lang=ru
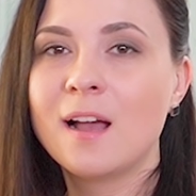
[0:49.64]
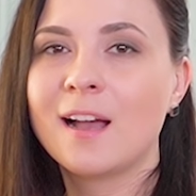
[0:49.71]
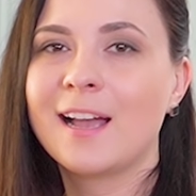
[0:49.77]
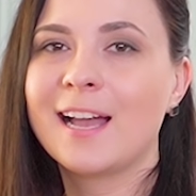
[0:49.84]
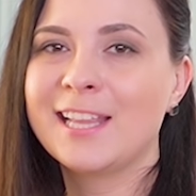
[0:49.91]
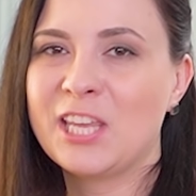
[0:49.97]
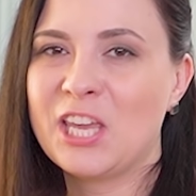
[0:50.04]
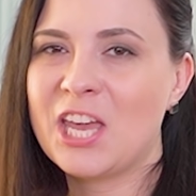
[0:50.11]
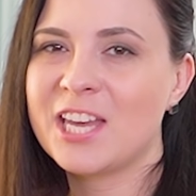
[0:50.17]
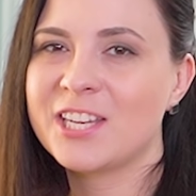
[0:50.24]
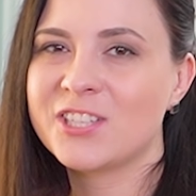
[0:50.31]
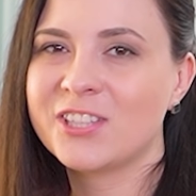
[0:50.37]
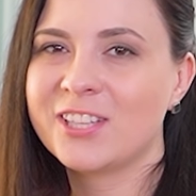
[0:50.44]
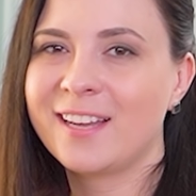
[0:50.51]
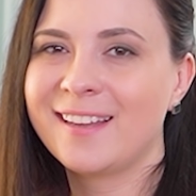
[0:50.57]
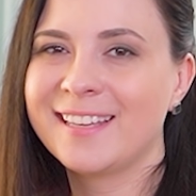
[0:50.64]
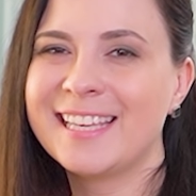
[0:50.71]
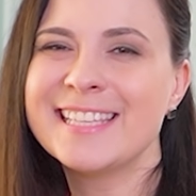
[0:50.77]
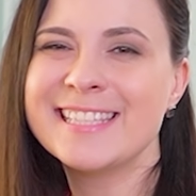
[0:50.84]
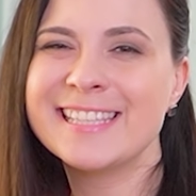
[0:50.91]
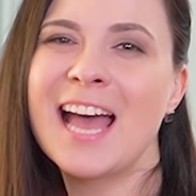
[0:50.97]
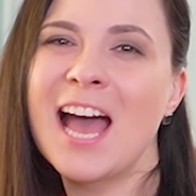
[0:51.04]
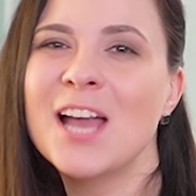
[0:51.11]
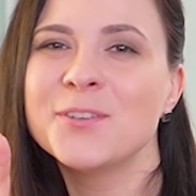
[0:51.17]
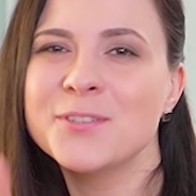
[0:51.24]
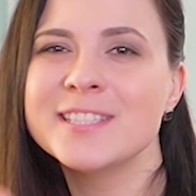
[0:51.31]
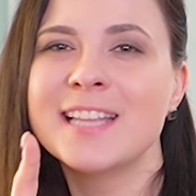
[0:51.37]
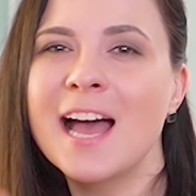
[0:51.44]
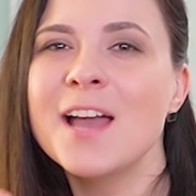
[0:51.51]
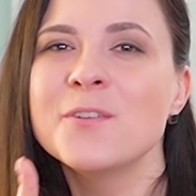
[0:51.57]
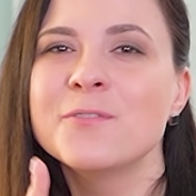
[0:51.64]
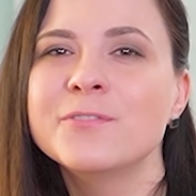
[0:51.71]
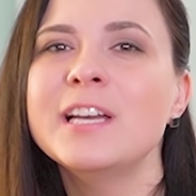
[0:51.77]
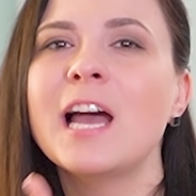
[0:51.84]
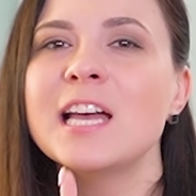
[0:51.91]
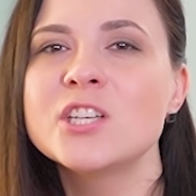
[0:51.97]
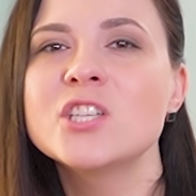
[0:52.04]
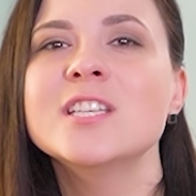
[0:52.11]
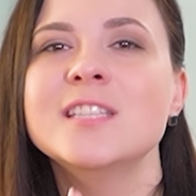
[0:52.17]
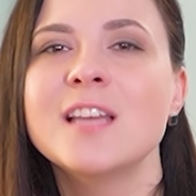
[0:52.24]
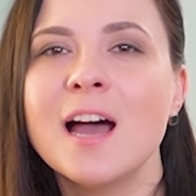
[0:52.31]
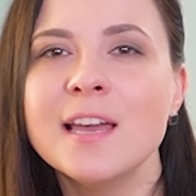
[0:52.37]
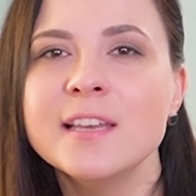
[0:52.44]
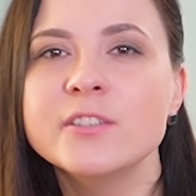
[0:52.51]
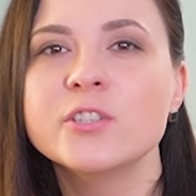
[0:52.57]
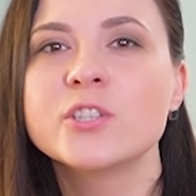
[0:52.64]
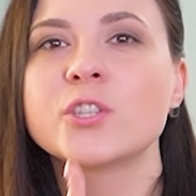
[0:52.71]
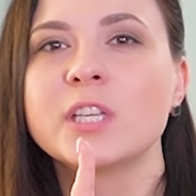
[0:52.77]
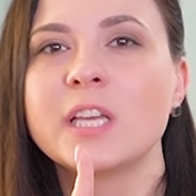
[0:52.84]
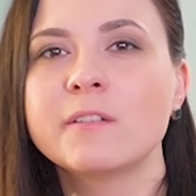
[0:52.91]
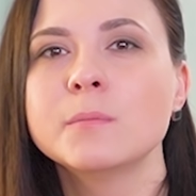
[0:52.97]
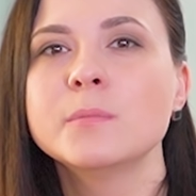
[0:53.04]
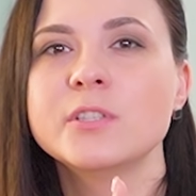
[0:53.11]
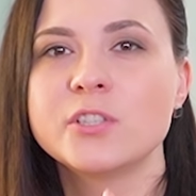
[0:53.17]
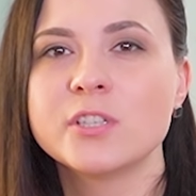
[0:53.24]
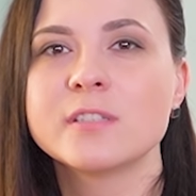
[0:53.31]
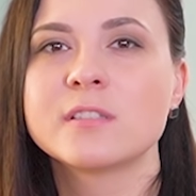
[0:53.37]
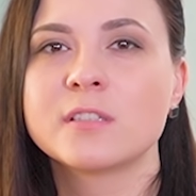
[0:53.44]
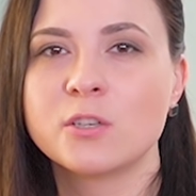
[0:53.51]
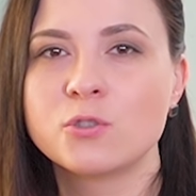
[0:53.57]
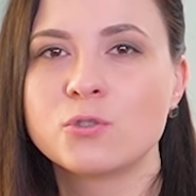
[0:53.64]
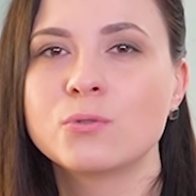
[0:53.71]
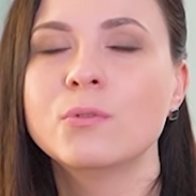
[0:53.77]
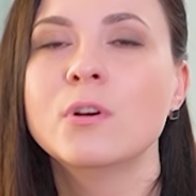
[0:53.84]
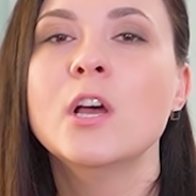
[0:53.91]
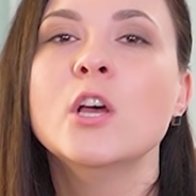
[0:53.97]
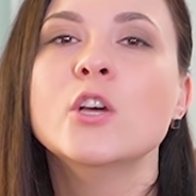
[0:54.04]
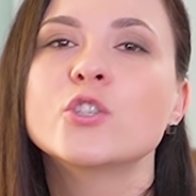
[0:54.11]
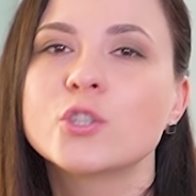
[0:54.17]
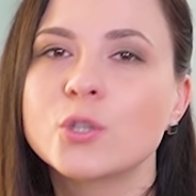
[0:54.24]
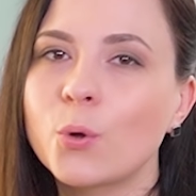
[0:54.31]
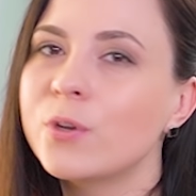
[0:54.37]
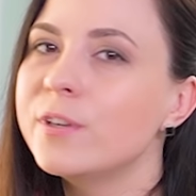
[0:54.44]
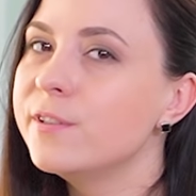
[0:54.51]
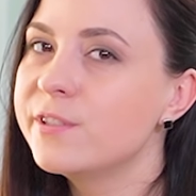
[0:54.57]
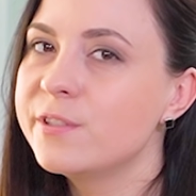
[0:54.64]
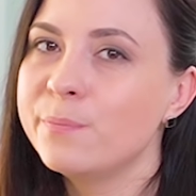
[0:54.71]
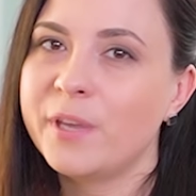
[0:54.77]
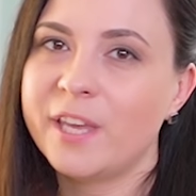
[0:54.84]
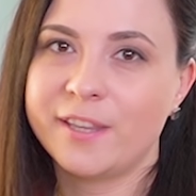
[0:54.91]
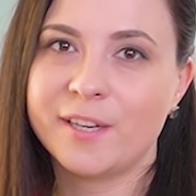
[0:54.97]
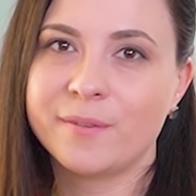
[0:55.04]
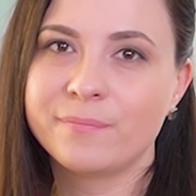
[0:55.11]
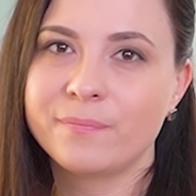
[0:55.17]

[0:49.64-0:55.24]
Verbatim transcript: Конечно, я знаю, знаю, вы ожидаете, что я вам сейчас скажу, что измена.